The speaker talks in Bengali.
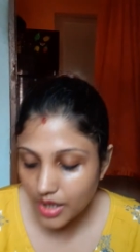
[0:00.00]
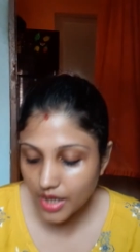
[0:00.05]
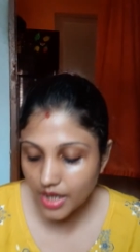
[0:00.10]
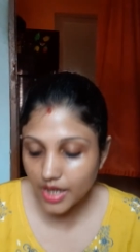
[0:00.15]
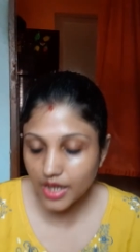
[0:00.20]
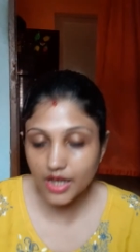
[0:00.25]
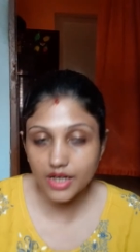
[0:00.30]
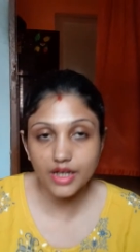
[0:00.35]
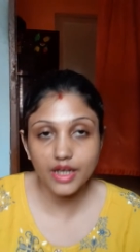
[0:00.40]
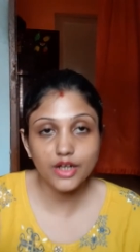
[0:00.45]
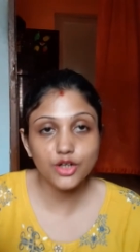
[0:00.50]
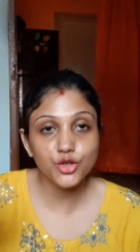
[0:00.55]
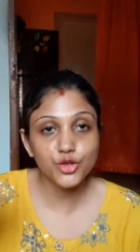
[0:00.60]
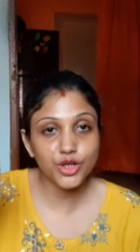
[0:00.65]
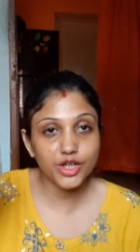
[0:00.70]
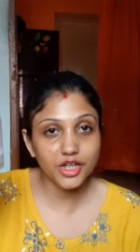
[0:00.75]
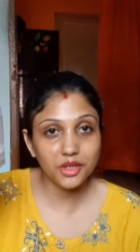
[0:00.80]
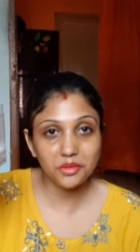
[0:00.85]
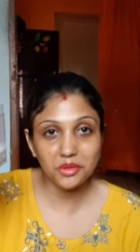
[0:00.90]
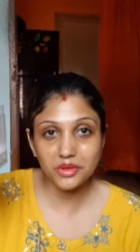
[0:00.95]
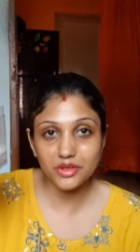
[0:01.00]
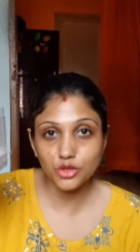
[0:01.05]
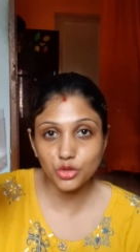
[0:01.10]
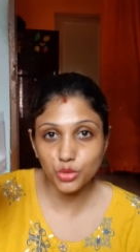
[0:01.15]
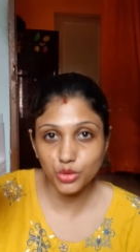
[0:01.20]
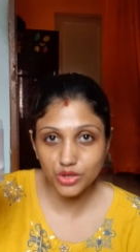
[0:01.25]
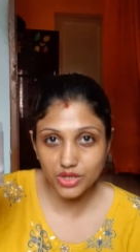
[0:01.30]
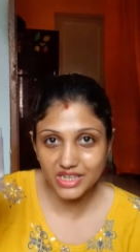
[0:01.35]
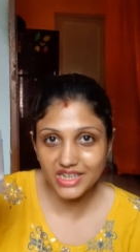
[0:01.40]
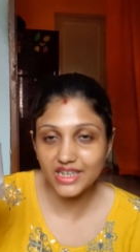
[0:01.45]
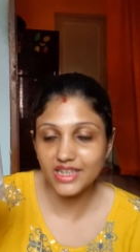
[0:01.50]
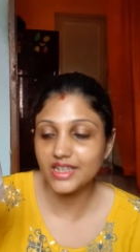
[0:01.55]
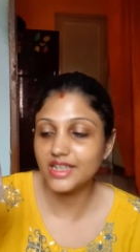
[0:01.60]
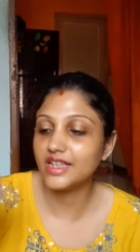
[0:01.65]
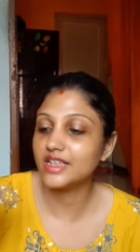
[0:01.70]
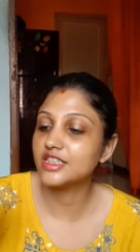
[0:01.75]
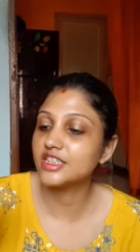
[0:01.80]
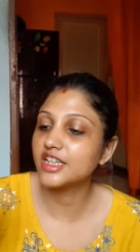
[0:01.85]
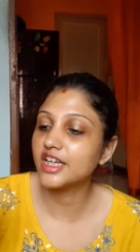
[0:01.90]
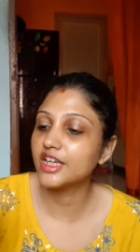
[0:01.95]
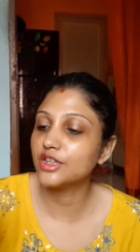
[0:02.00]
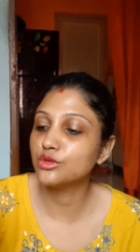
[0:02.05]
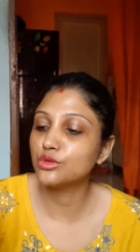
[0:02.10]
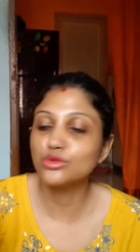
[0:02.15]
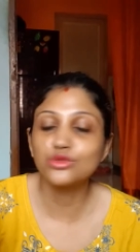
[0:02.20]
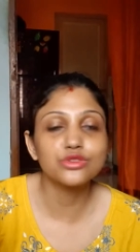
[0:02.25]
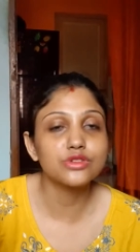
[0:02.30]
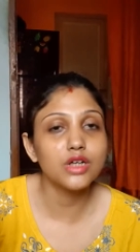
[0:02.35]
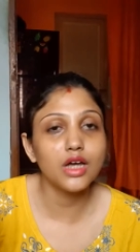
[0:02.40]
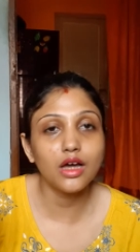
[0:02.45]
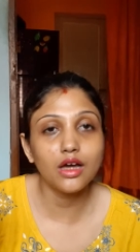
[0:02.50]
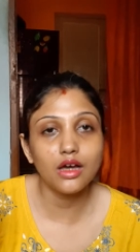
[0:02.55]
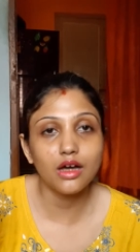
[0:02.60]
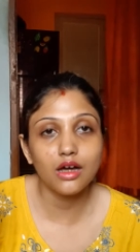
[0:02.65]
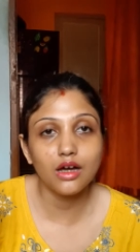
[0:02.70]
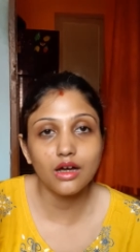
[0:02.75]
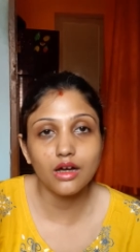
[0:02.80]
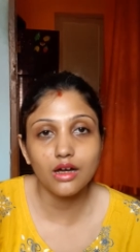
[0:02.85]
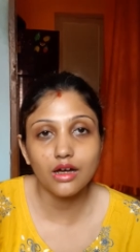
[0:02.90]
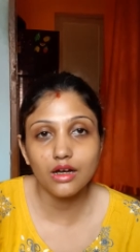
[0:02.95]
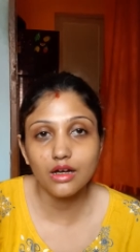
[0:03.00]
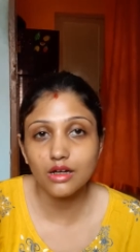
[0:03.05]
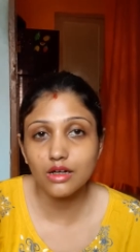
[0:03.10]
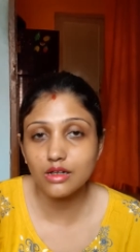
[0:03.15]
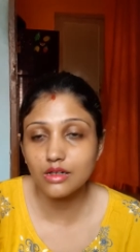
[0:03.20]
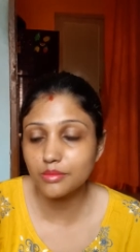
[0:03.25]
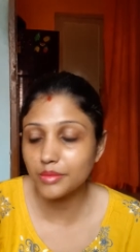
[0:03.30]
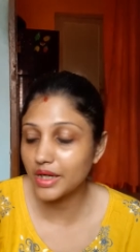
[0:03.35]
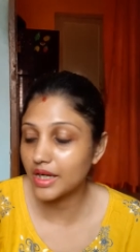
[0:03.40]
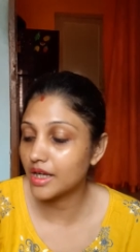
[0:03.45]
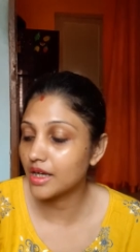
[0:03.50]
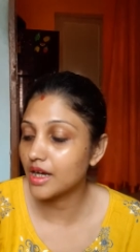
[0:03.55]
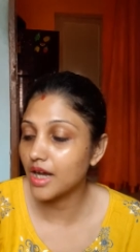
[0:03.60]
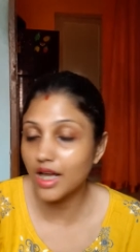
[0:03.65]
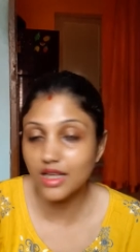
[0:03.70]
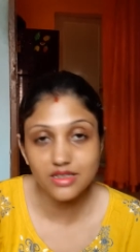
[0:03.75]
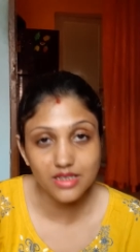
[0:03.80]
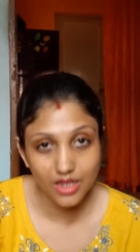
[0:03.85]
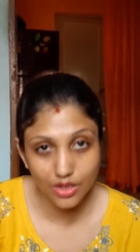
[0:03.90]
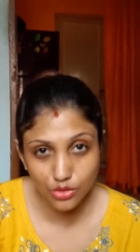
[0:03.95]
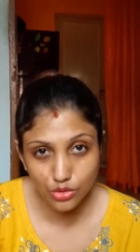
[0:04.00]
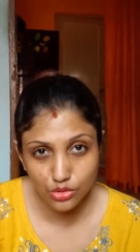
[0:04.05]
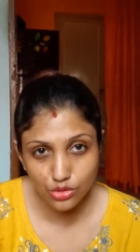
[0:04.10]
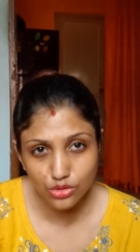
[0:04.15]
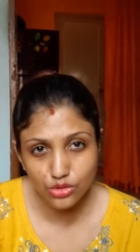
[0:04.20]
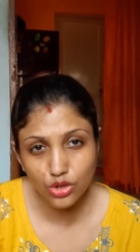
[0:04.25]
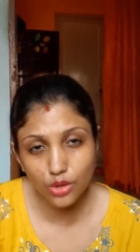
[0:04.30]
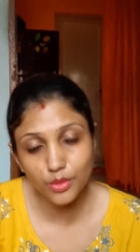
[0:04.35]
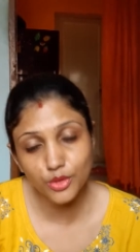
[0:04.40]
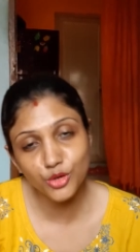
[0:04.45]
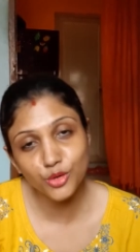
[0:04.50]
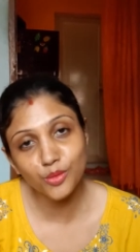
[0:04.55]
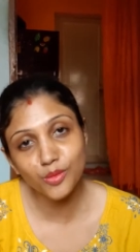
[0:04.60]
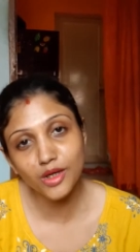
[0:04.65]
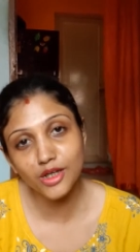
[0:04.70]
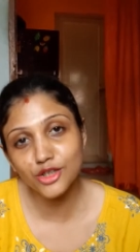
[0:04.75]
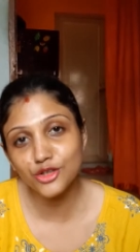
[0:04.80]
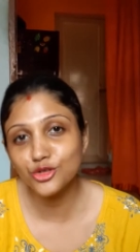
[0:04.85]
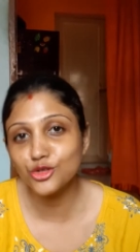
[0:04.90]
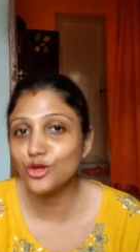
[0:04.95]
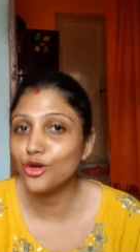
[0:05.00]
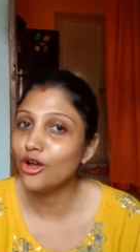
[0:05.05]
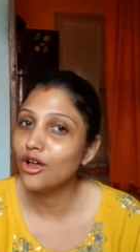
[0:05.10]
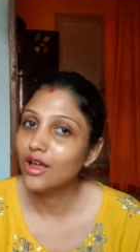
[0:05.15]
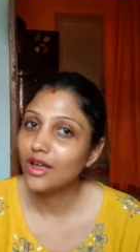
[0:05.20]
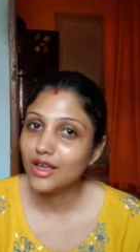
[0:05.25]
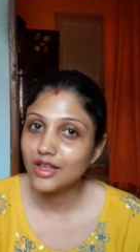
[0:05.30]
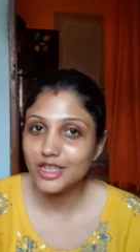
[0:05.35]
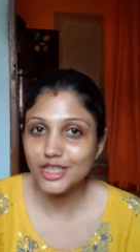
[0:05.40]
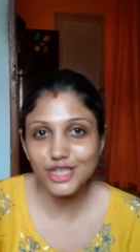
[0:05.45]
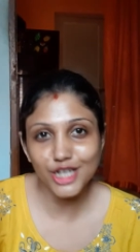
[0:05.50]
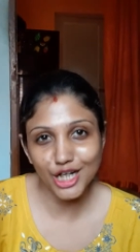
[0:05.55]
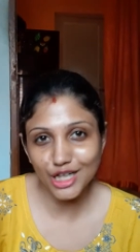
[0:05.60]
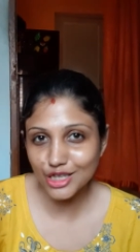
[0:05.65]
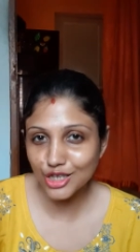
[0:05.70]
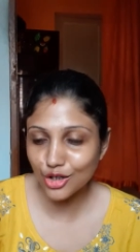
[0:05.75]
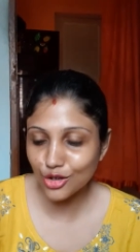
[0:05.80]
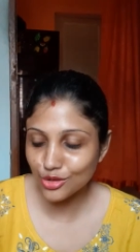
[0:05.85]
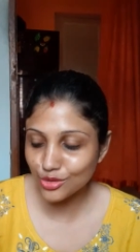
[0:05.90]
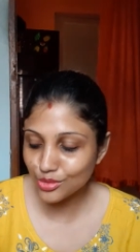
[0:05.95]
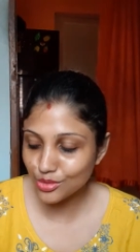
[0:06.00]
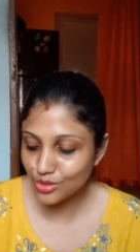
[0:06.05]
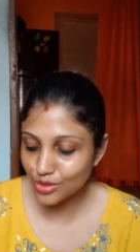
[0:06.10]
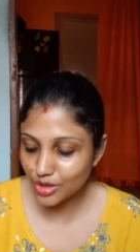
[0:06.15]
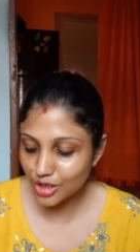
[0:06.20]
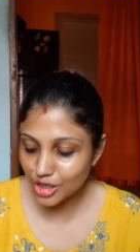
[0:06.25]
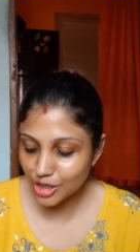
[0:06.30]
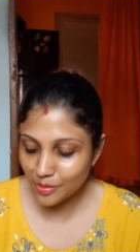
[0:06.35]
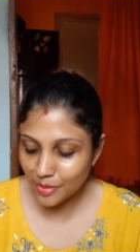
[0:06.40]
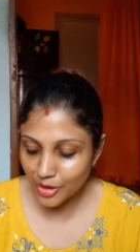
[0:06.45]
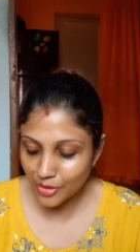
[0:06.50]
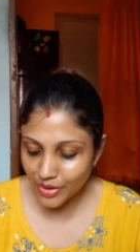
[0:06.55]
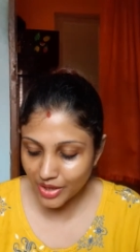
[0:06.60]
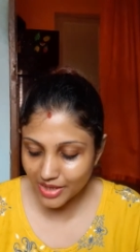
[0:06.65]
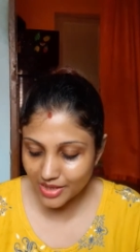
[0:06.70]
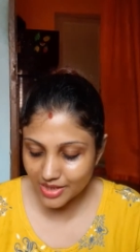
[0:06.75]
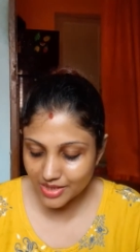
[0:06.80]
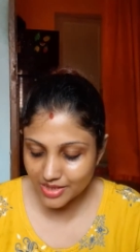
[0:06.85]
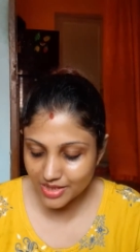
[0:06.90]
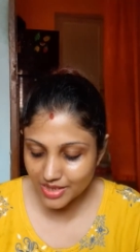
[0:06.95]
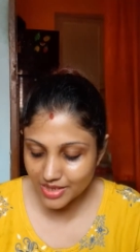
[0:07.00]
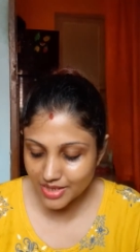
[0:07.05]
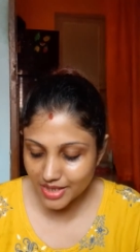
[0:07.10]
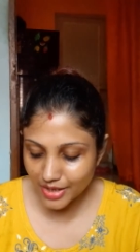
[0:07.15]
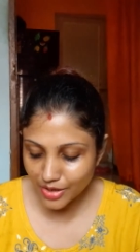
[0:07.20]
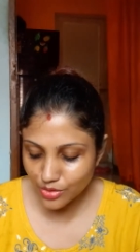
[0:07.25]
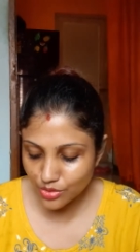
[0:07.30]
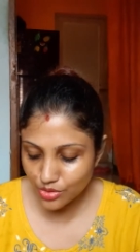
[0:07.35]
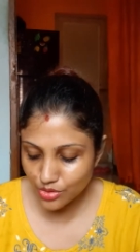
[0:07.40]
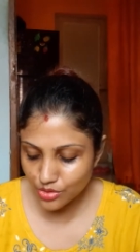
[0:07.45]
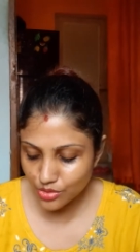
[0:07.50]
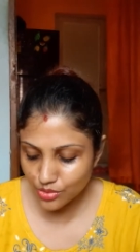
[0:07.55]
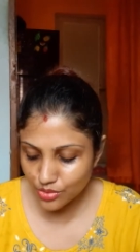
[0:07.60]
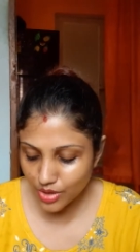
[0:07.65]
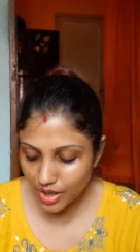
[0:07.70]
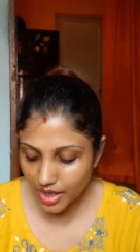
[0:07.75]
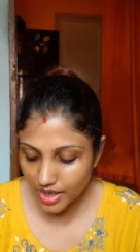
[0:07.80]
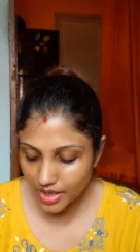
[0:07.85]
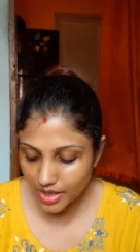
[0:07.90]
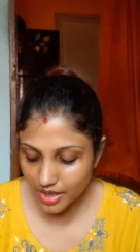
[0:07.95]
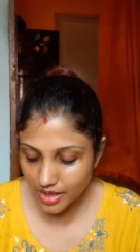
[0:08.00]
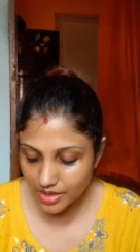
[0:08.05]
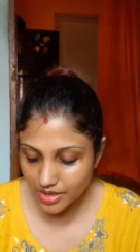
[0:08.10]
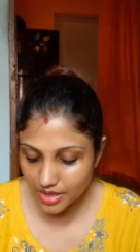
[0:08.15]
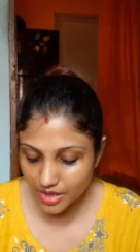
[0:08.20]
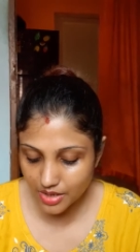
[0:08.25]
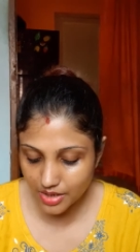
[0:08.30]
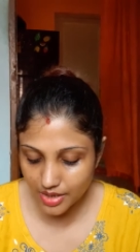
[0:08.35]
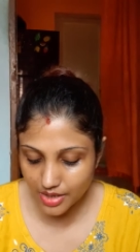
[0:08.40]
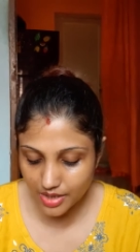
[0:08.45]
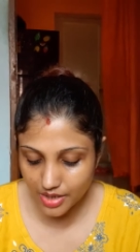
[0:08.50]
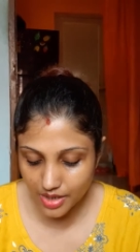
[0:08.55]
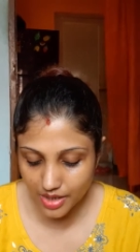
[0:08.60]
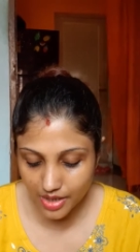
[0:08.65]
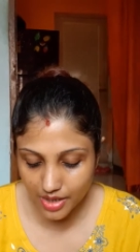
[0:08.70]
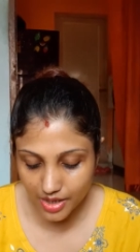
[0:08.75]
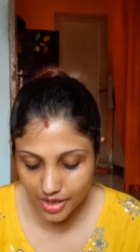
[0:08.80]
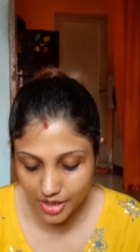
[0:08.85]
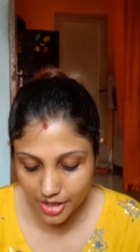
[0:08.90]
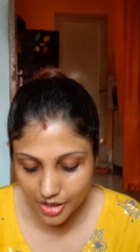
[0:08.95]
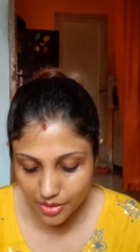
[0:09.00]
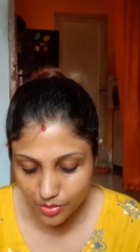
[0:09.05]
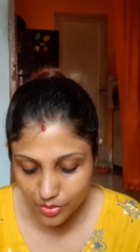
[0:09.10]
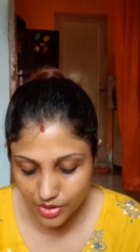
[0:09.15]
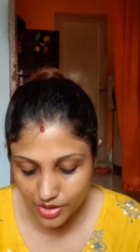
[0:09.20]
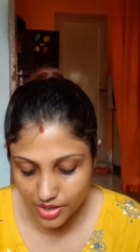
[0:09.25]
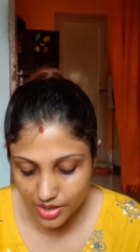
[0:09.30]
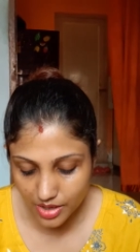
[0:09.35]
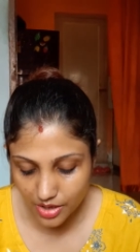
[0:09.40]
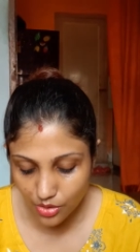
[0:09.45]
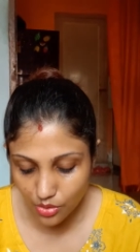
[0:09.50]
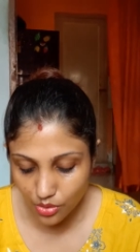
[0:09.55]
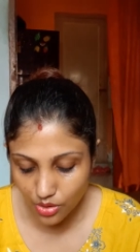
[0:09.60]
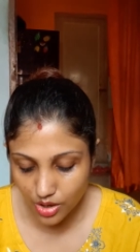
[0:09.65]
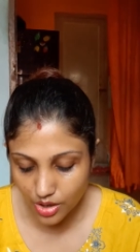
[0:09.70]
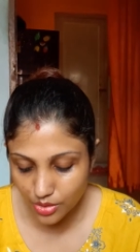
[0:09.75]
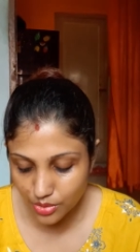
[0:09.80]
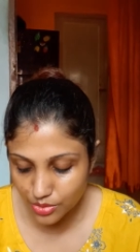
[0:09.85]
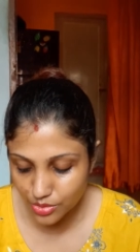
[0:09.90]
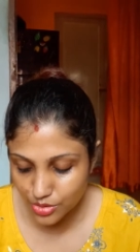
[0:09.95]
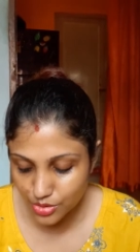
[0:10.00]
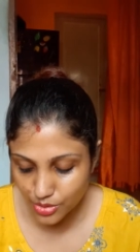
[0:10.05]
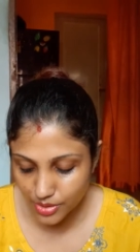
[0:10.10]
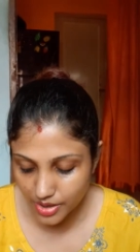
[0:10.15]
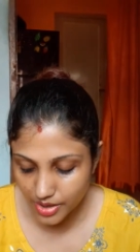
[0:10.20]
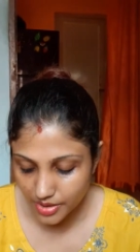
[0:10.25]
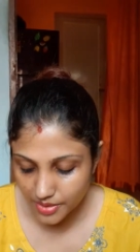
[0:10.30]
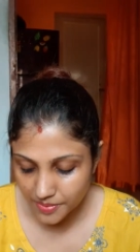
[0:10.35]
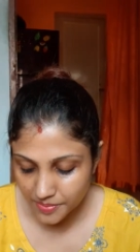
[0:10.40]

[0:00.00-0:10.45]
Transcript: এখানে একটুখানি আমি দুধ নিয়ে নিয়েছি এই দুধটা মানে কাঁচা দুধ তবে তোমরা কিন্তু জাল দেওয়া দুধও নিতে পারো এটা জাস্ট একটুখানি এটা এখানে নেবো এটাকে গলানোর জন্যে